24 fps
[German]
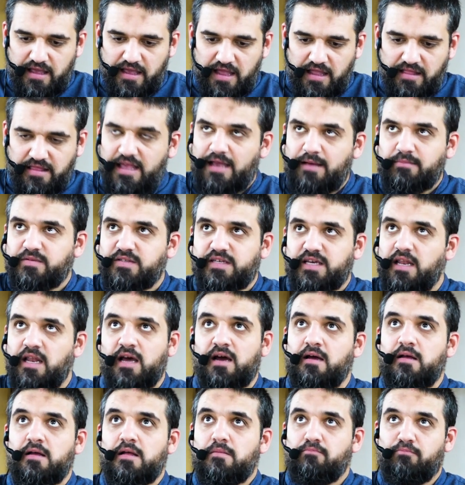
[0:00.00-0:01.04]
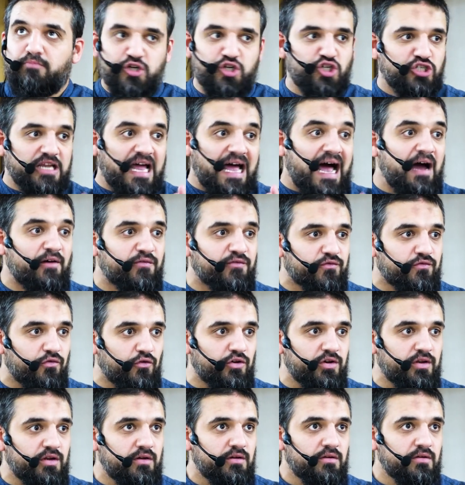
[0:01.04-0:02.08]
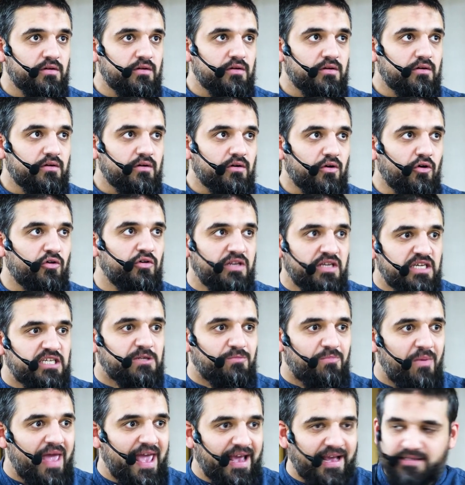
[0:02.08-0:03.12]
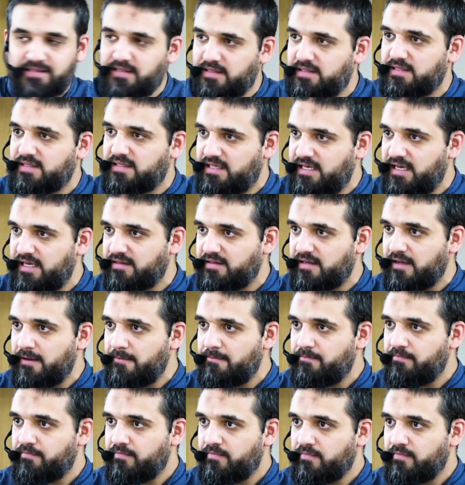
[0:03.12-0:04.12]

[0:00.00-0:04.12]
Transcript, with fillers: in dem Sinne bestraft wurde und nicht mehr existierte,